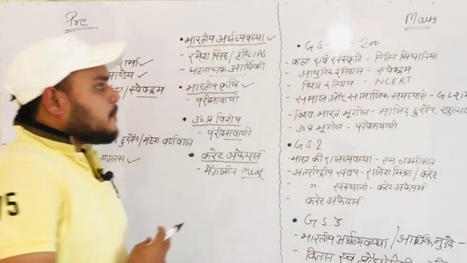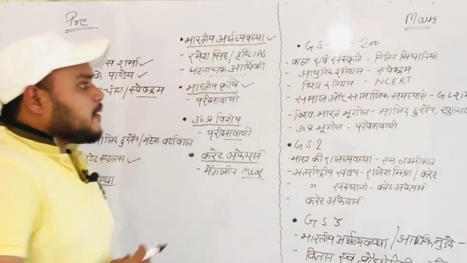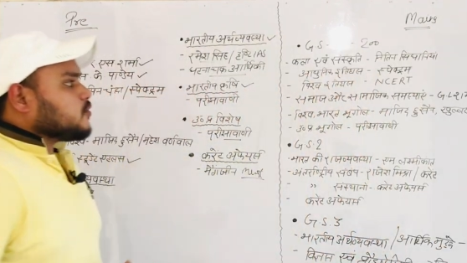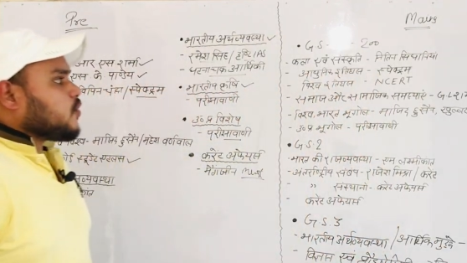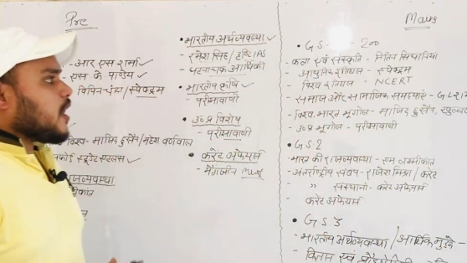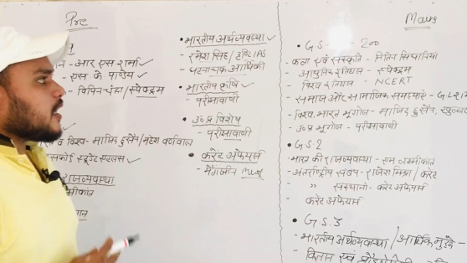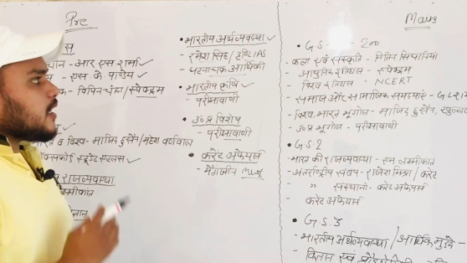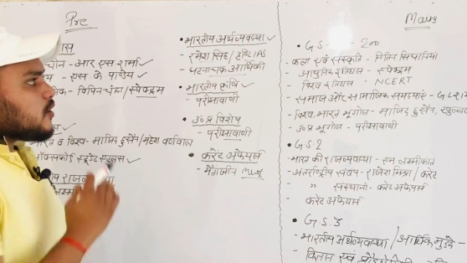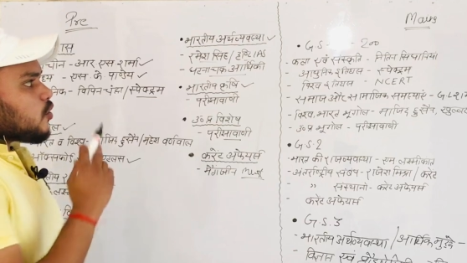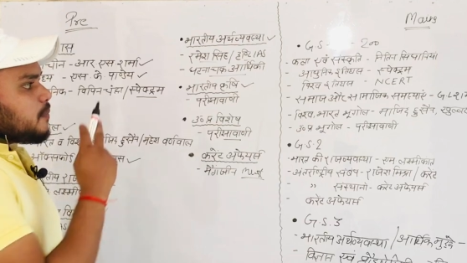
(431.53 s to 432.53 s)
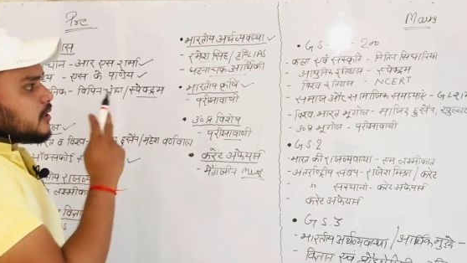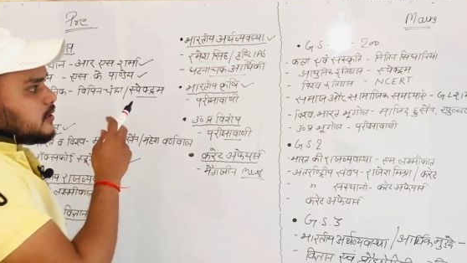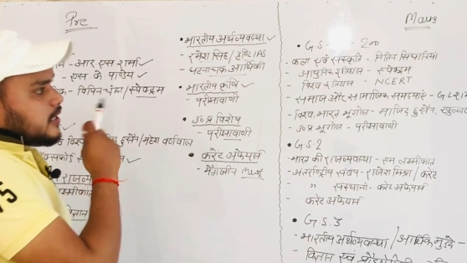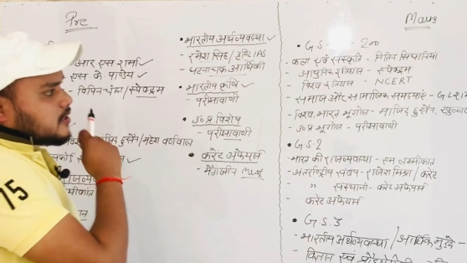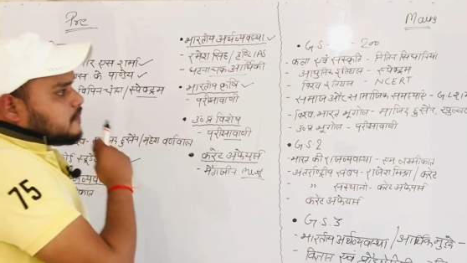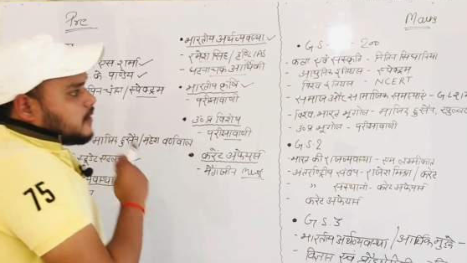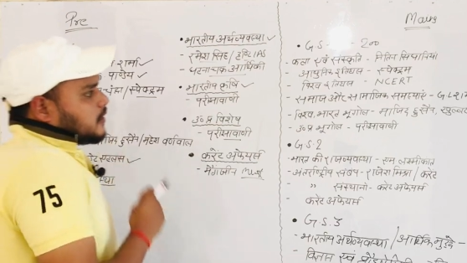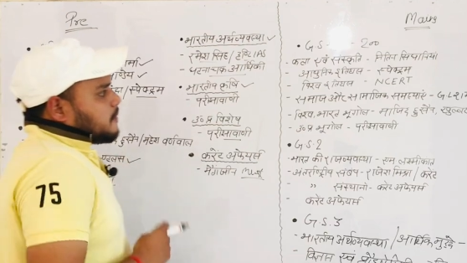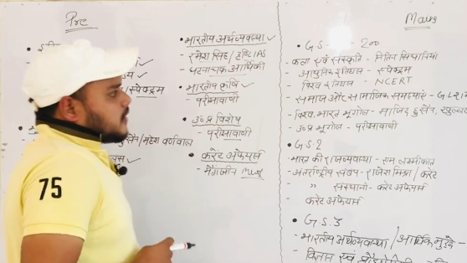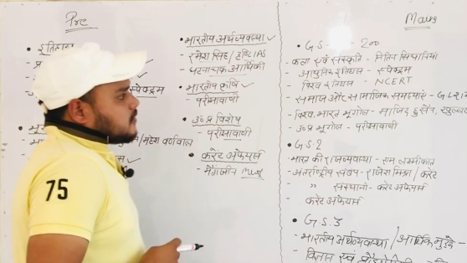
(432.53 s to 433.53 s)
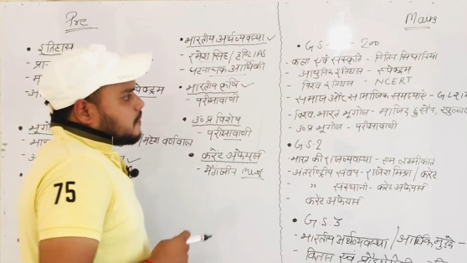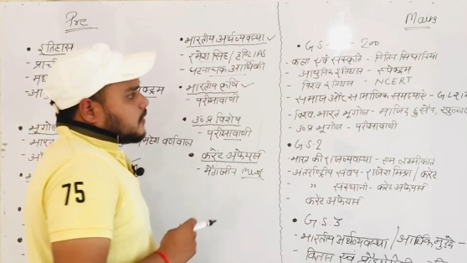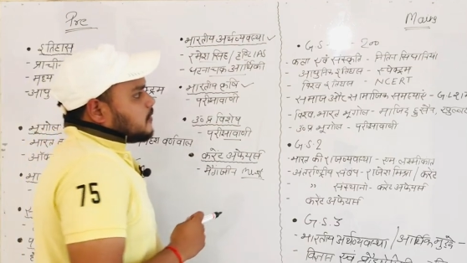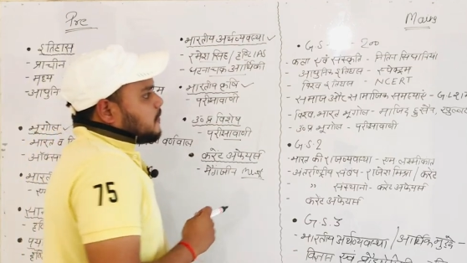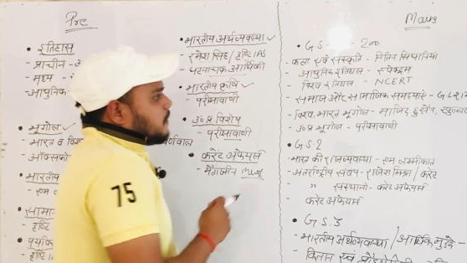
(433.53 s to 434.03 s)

फिर जो अगला टॉपिक जीएस वन के पत्र में